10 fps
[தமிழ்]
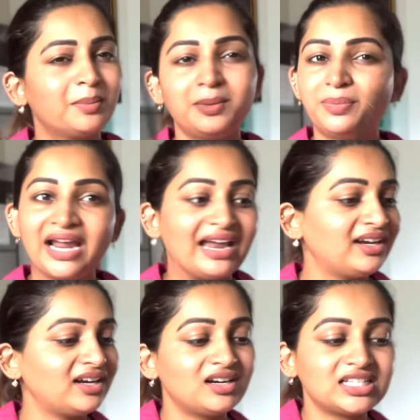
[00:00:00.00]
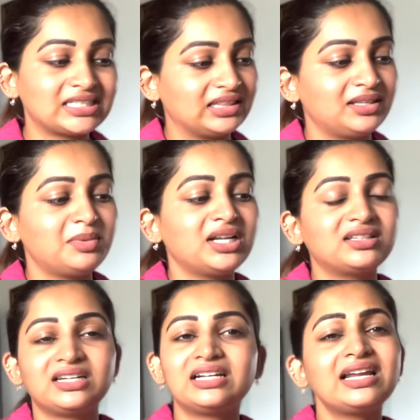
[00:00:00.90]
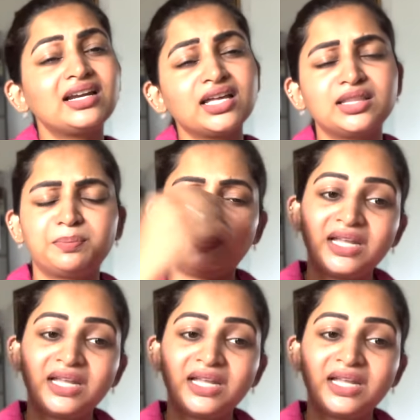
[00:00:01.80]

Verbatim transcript: பட் பிராண்ட் என்னென்னு சத்தியமாக எனக்கு தெரியல நான் இது